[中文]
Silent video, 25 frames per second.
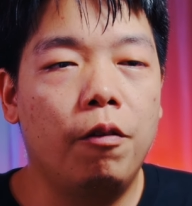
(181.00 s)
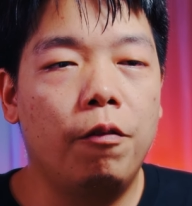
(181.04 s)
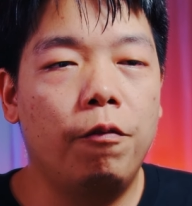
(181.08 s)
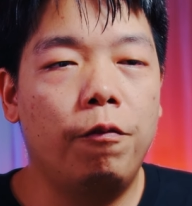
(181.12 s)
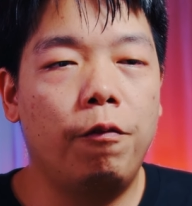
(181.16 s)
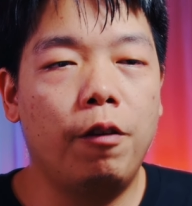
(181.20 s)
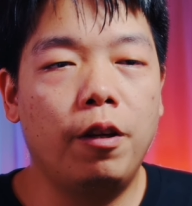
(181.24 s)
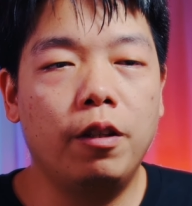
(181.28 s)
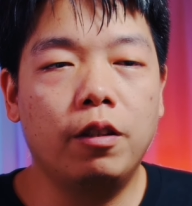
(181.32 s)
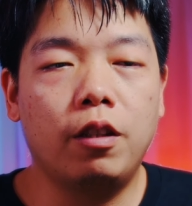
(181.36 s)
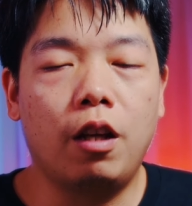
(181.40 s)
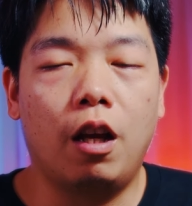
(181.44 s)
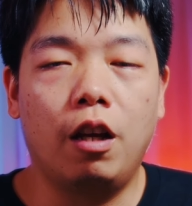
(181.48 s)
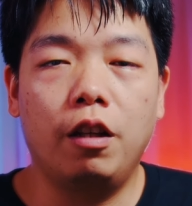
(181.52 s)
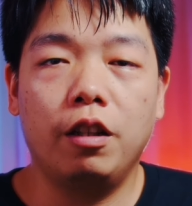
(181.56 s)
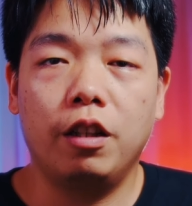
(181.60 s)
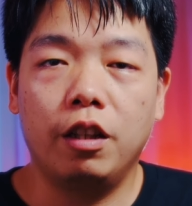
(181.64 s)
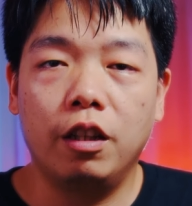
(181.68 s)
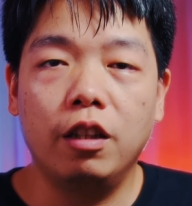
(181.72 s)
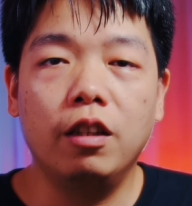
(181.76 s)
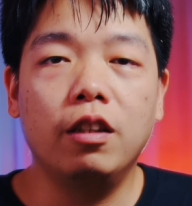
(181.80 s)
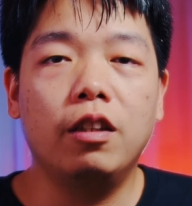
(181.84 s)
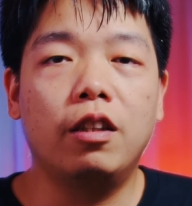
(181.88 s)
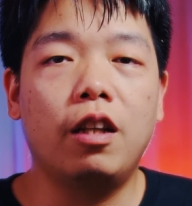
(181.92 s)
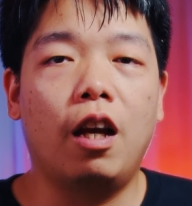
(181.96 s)
非常
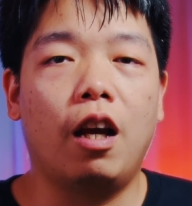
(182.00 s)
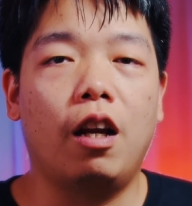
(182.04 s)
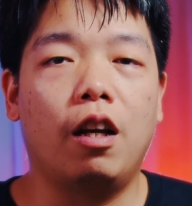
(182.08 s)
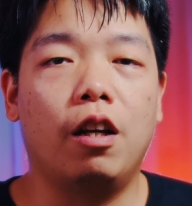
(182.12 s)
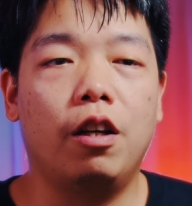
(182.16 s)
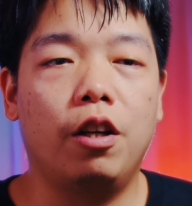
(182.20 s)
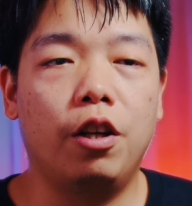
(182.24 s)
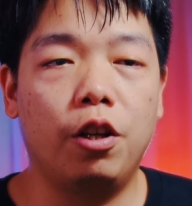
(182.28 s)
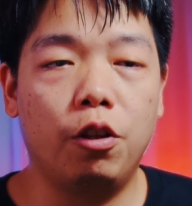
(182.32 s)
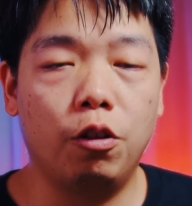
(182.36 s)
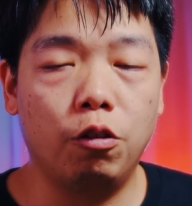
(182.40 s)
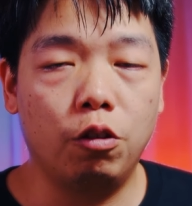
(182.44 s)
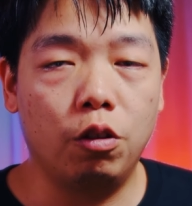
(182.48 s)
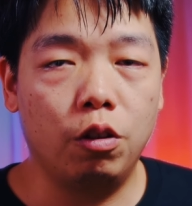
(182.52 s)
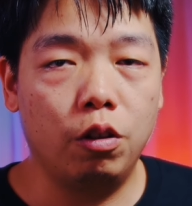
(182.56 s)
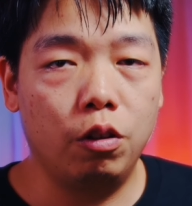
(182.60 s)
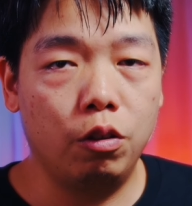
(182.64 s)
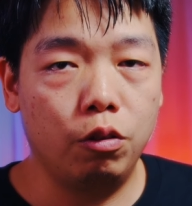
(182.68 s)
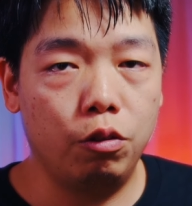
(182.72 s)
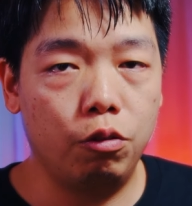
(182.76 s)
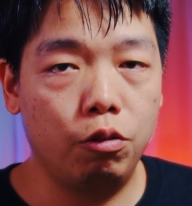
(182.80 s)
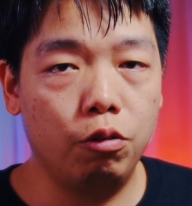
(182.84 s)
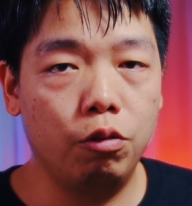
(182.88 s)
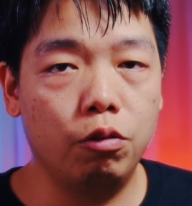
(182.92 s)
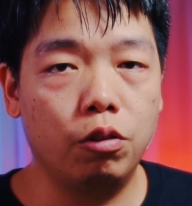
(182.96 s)
影响你
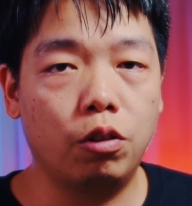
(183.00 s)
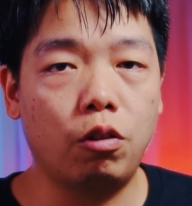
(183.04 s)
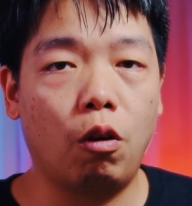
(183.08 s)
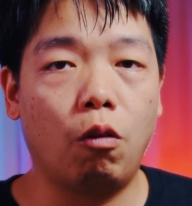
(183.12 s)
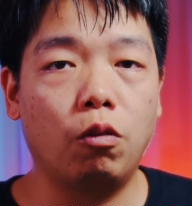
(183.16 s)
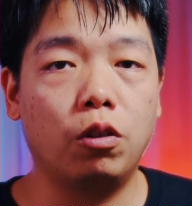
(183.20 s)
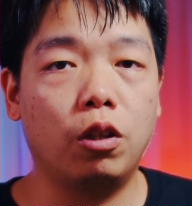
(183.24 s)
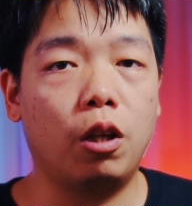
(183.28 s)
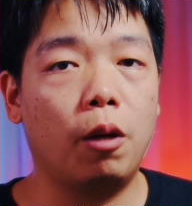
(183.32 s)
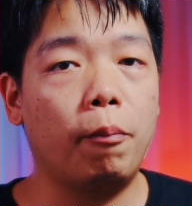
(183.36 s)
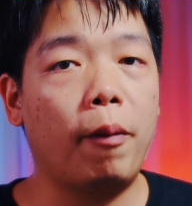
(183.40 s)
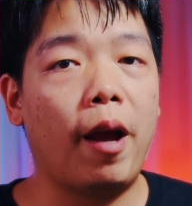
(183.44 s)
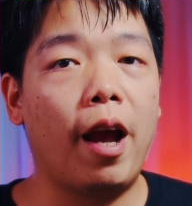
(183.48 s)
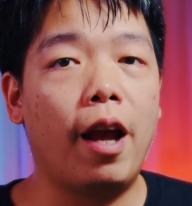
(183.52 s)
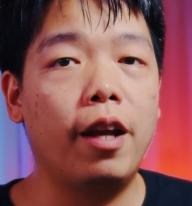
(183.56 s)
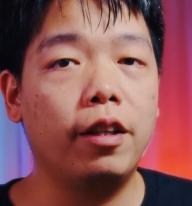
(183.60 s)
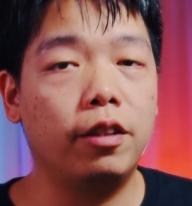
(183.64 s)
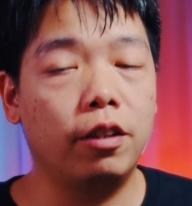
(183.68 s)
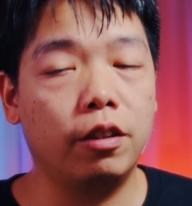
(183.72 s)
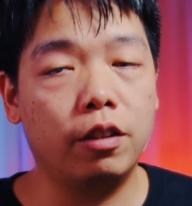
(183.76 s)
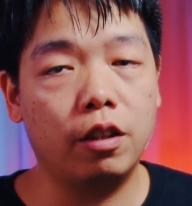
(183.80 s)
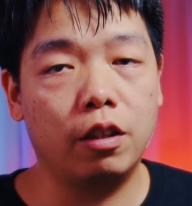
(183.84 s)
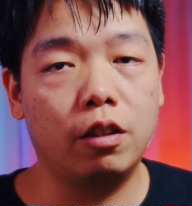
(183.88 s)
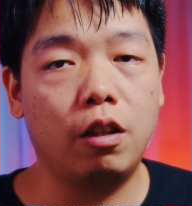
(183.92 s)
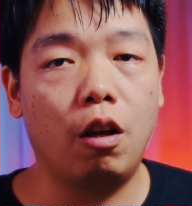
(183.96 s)
去走这个拍
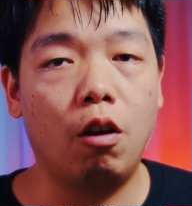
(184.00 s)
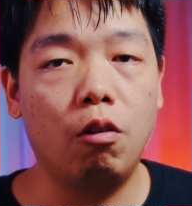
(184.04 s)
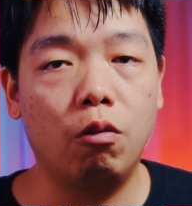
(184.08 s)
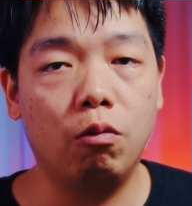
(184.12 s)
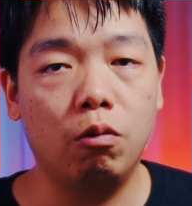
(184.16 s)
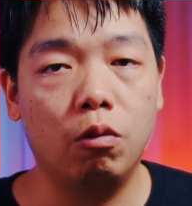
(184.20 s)
摄这个道